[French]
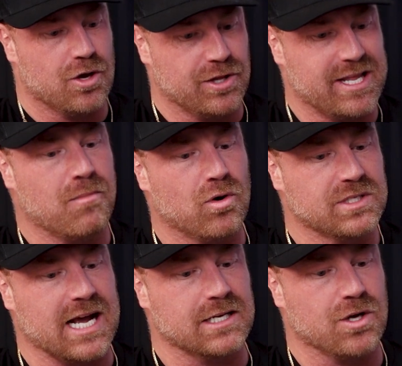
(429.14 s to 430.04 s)
une
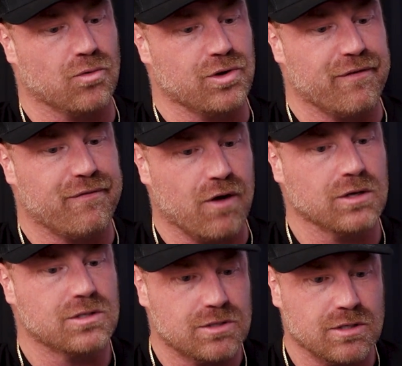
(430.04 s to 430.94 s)
démonstration de
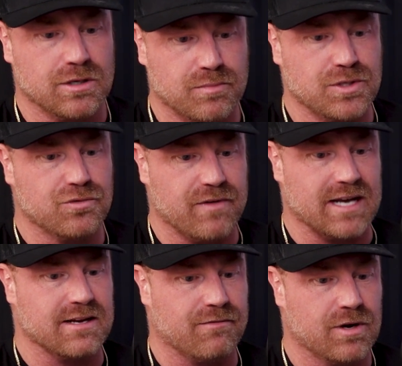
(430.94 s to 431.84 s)
force. Euh, puis
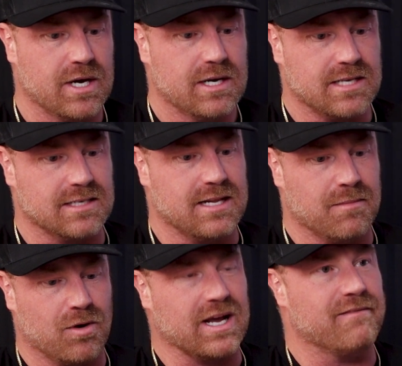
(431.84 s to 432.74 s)
souvent, ça, va, ça se
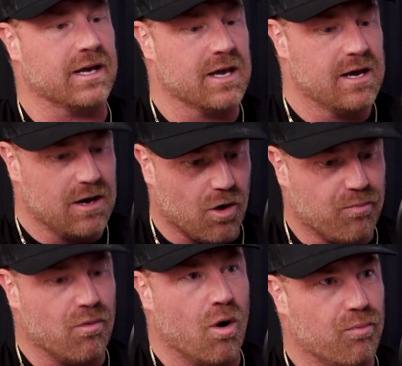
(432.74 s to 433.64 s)
démontre avec, on,
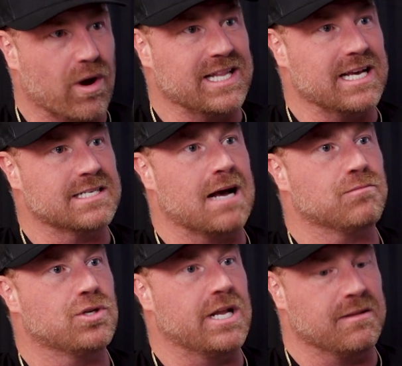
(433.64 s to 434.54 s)
pointe des
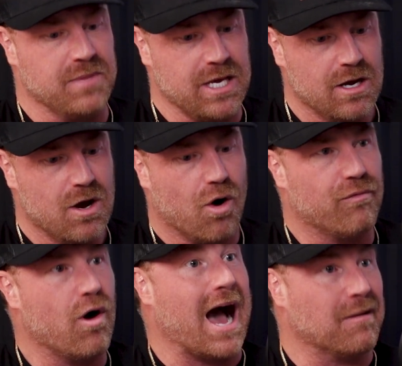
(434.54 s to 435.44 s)
armes sur l'ennemi, on
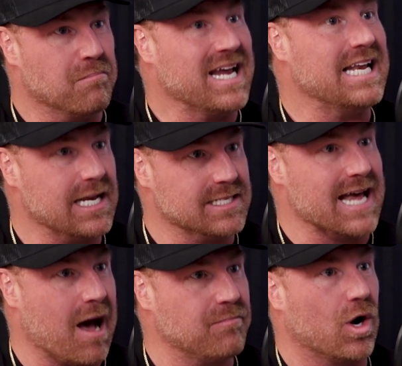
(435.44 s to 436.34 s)
va armer les
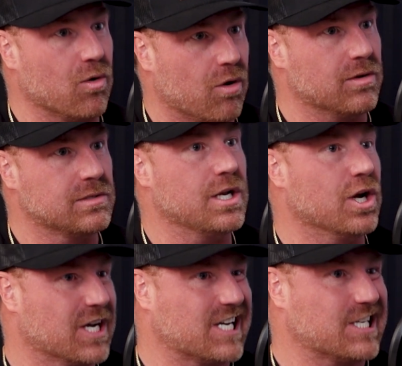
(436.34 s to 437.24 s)
armes, donc on, le...